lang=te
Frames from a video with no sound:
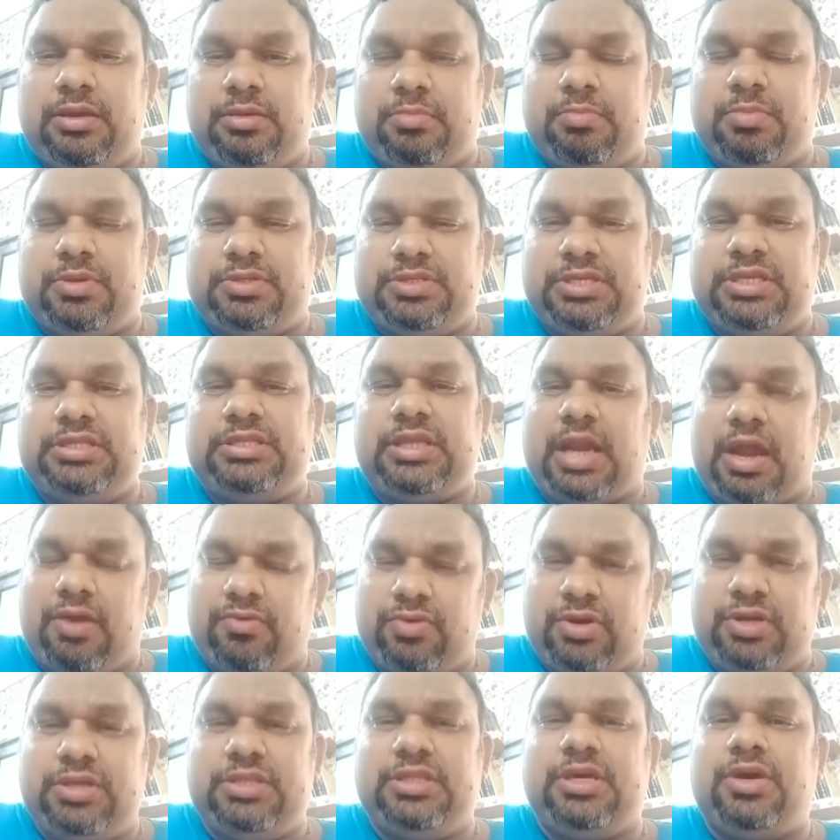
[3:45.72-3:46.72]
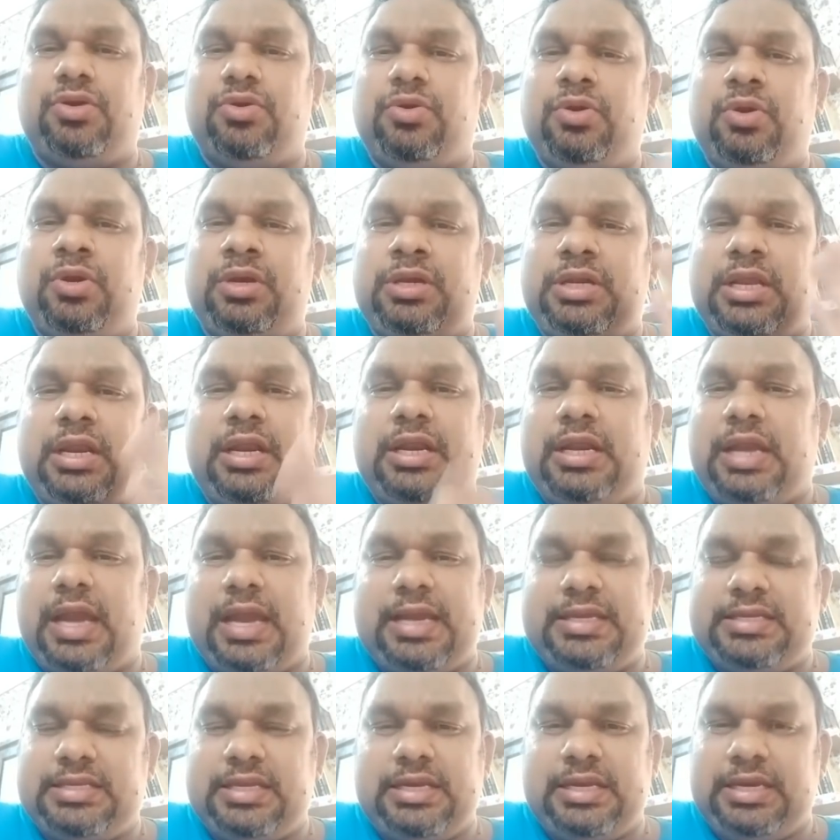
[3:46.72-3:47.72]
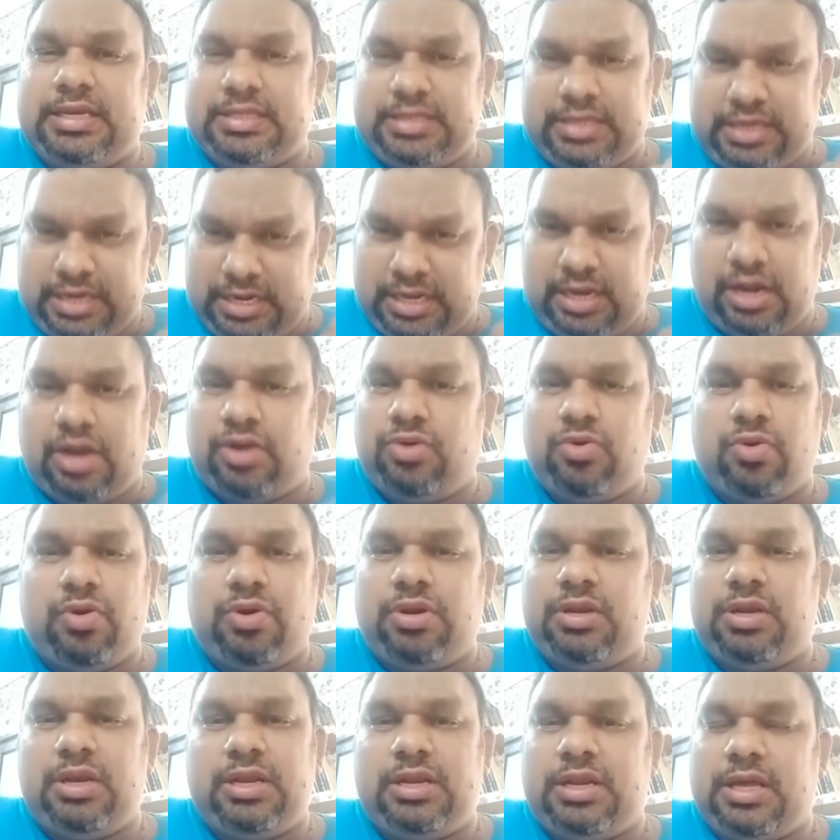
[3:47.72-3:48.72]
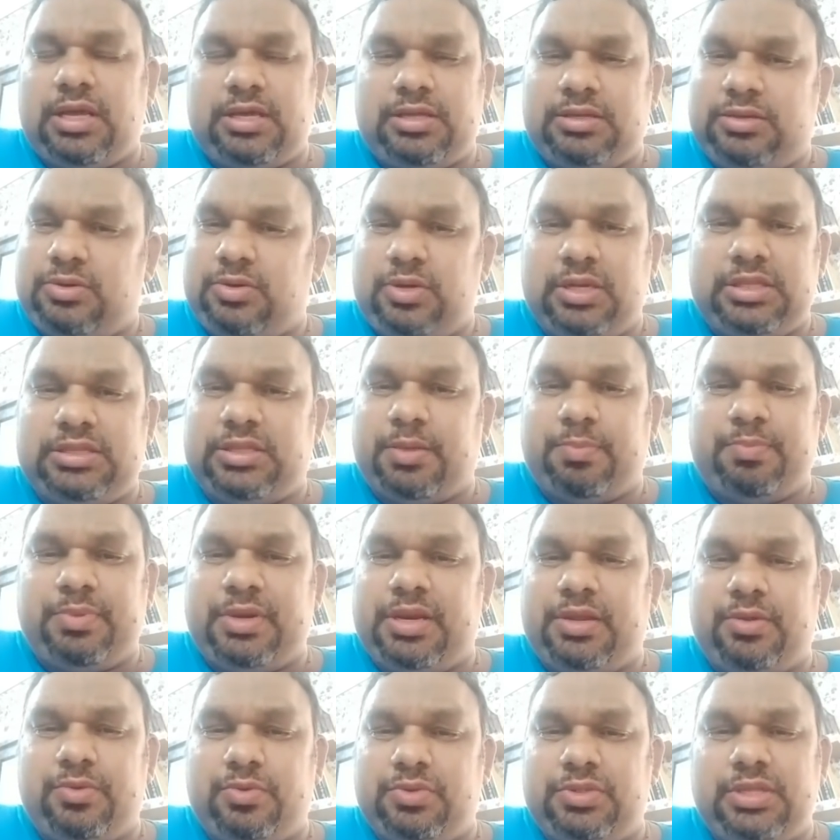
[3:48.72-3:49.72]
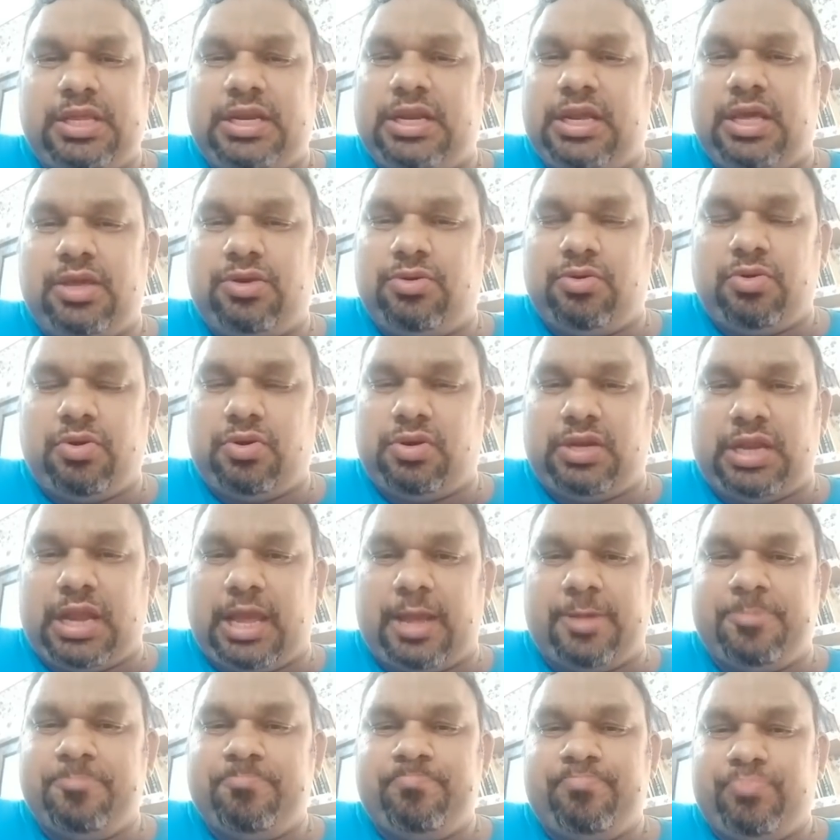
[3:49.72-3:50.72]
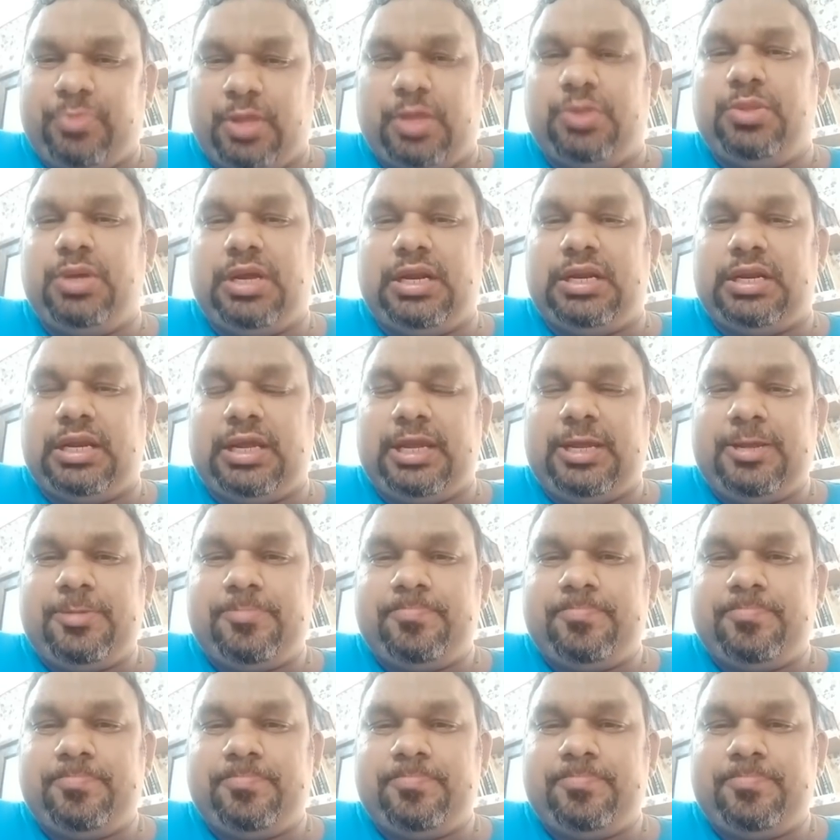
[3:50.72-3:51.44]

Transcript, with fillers: సీత రావణుడి దగ్గర ఉండుంటేనే న్యాయం జరిగేదని నేను అనుకోవడంలో నాకు కూడా తప్పులే ఉందని నేను అనుకోవట్లే ఎందుకంటే